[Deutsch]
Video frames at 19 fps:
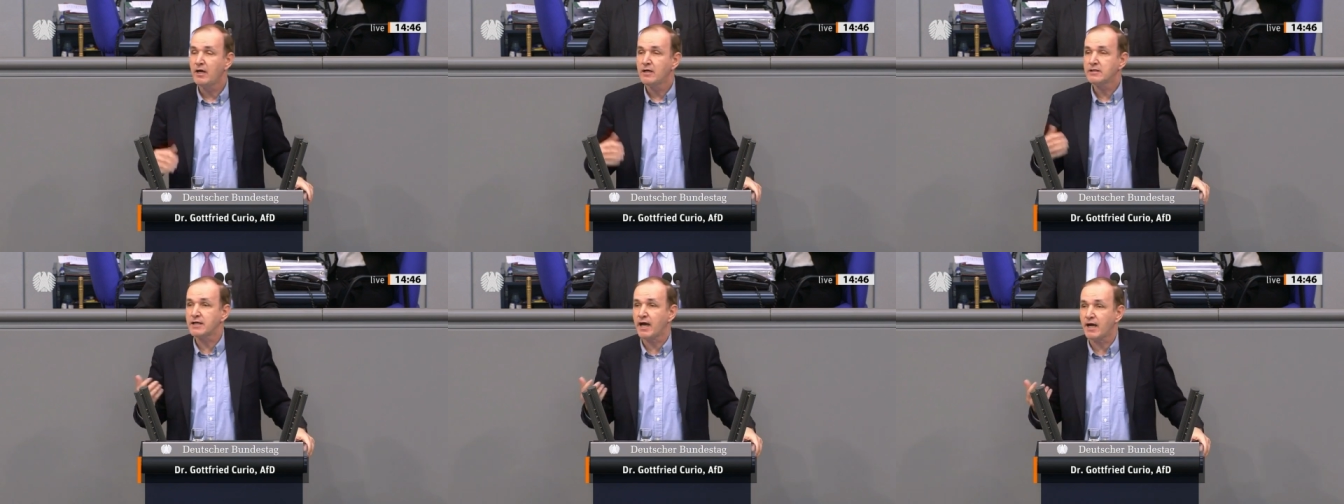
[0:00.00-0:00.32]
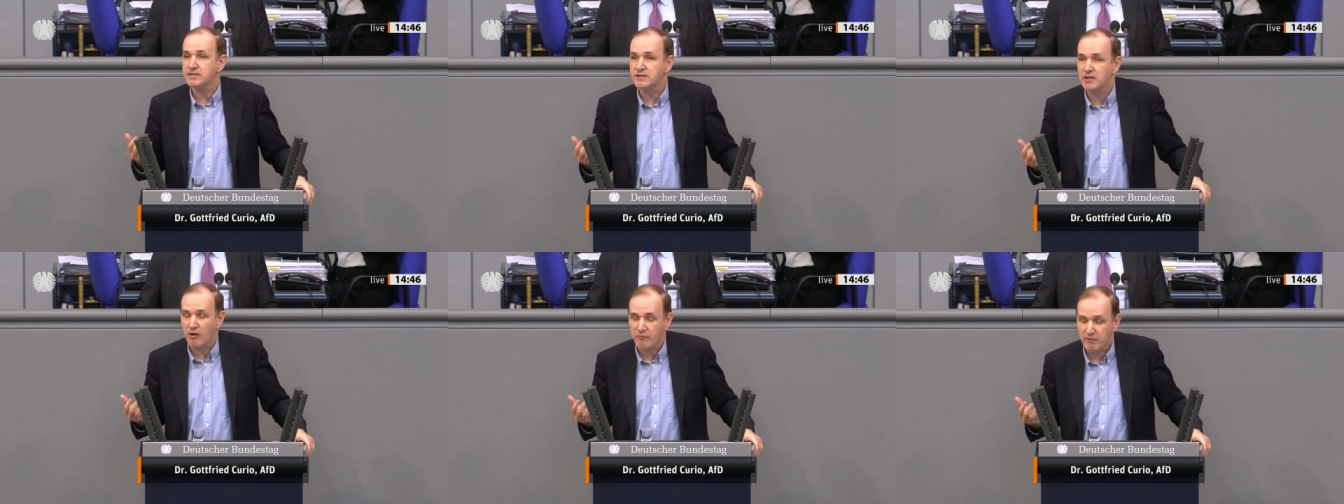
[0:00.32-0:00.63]

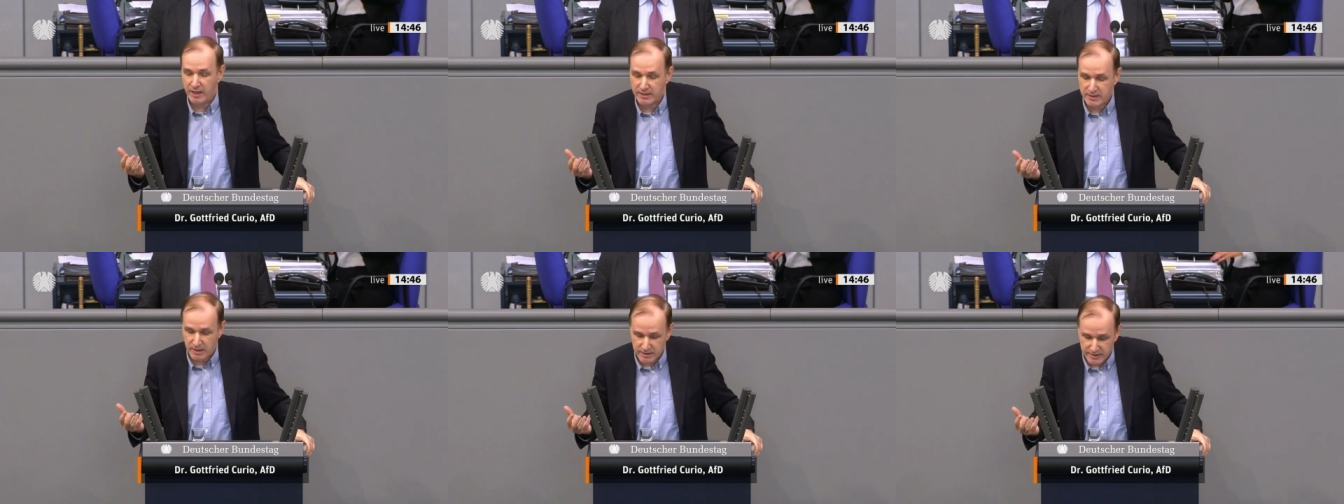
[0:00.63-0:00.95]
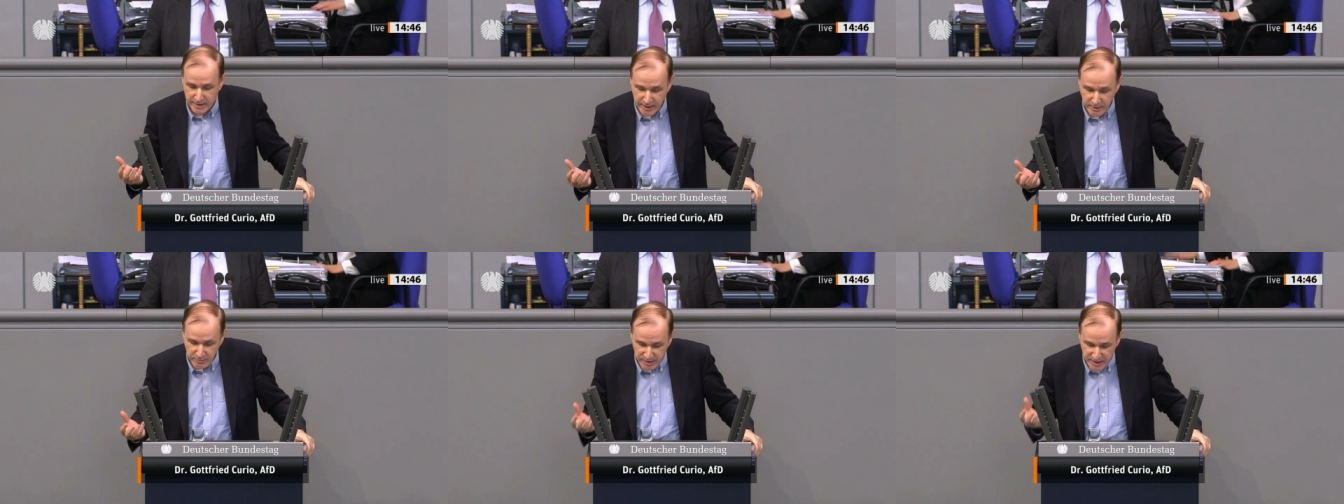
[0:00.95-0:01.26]
Tags darauf klettert
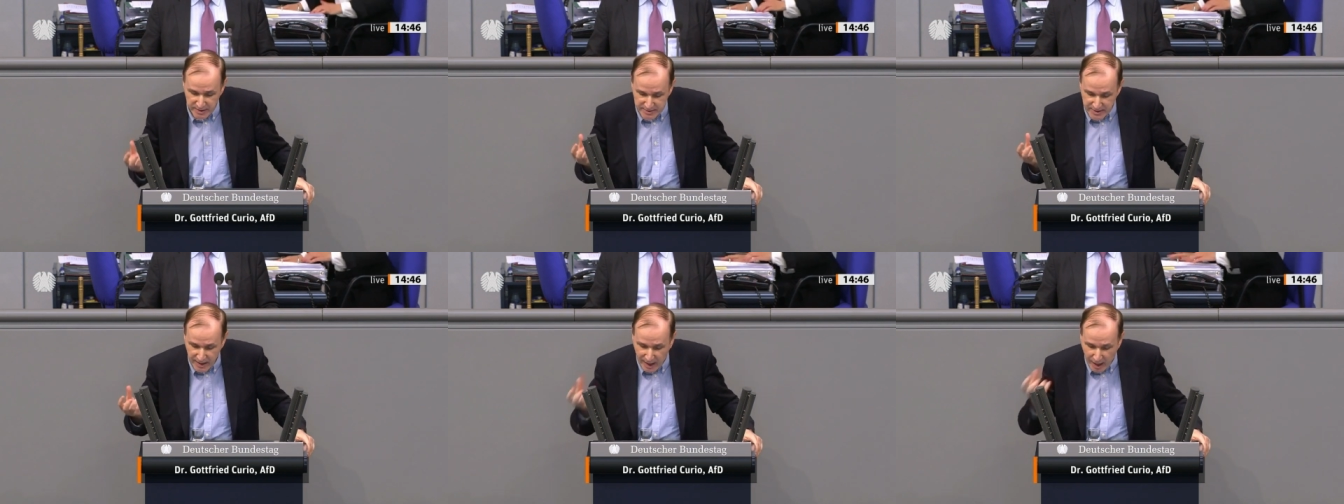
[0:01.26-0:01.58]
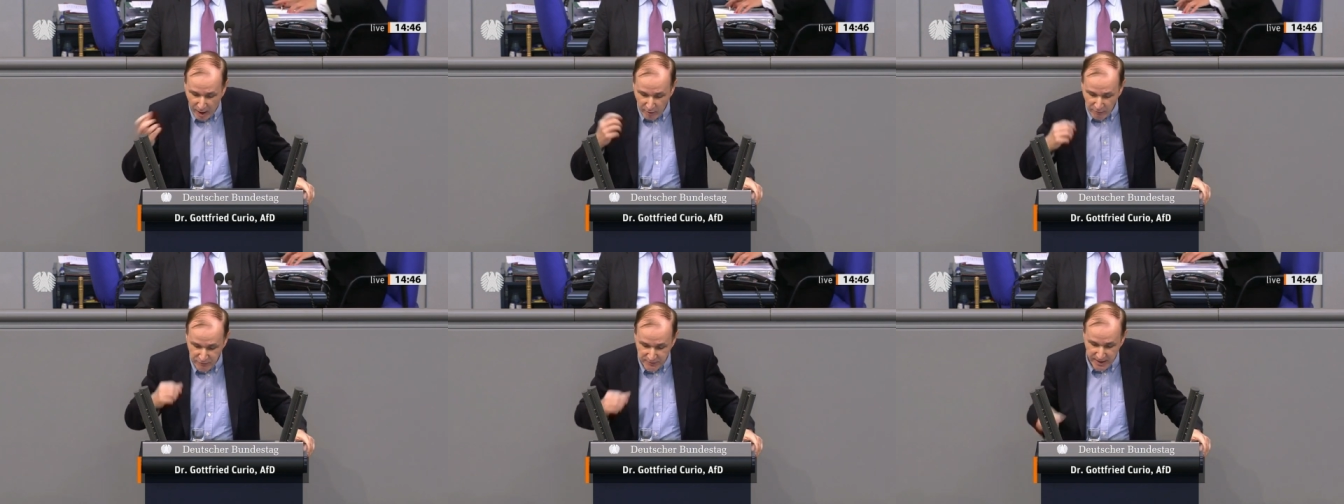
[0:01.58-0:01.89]
Greenpeace
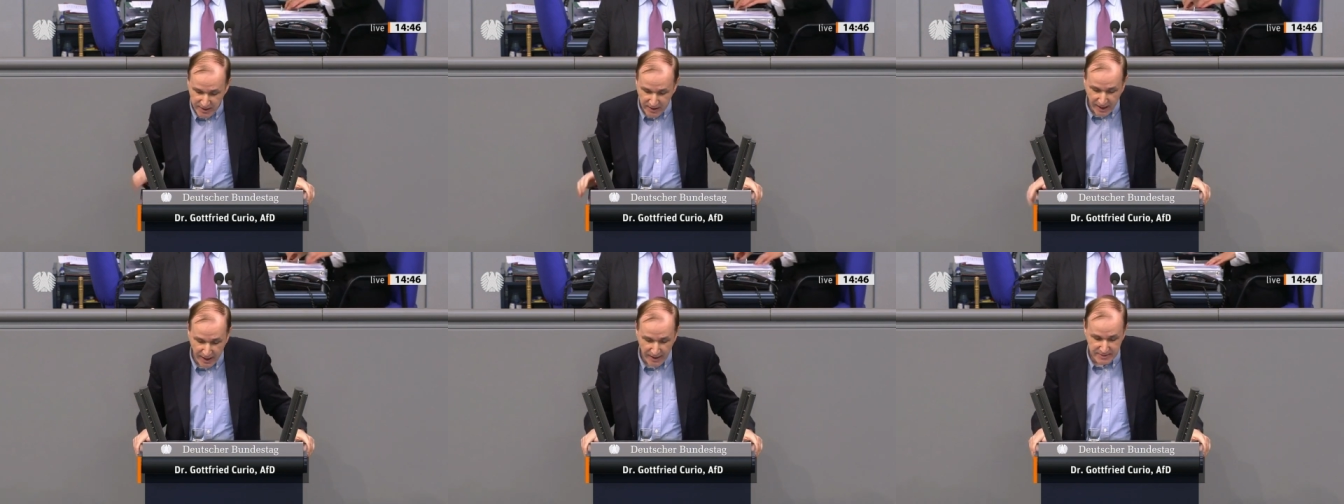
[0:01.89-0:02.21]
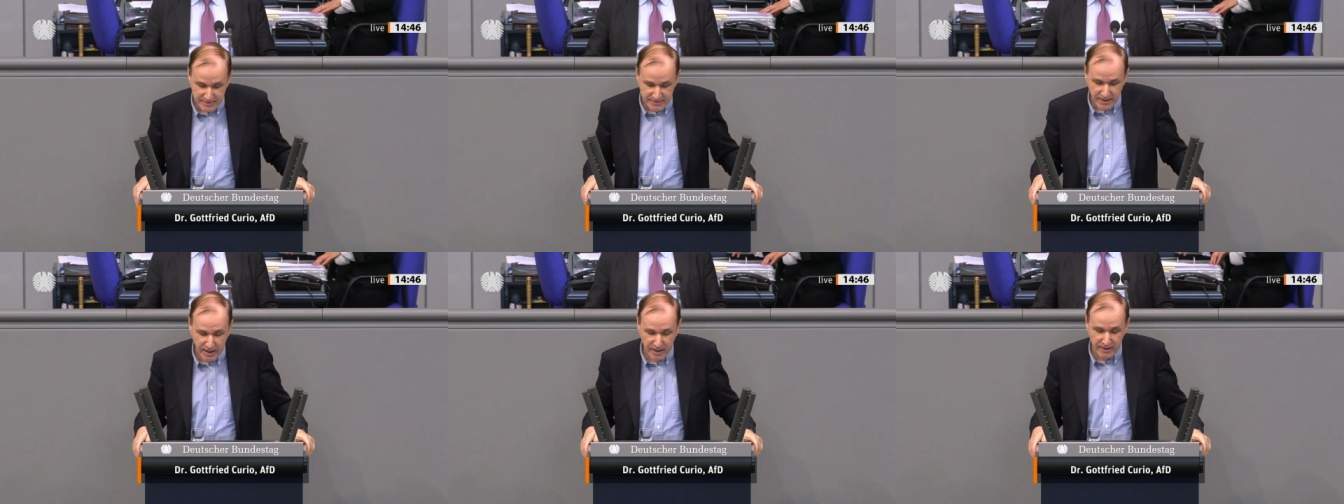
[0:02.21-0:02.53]
auf den
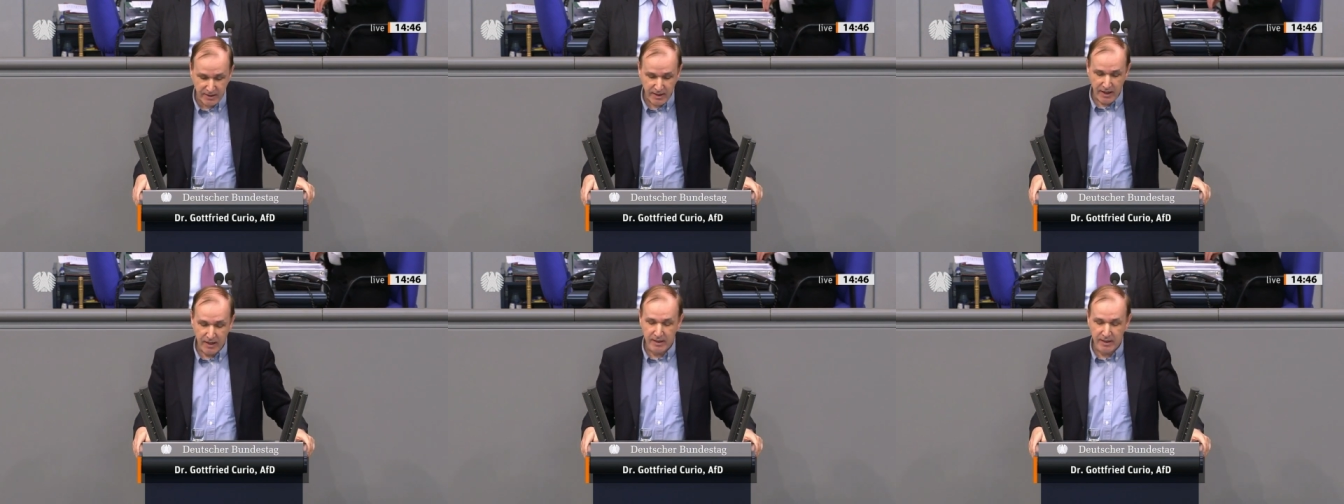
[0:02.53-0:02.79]
Reichstag,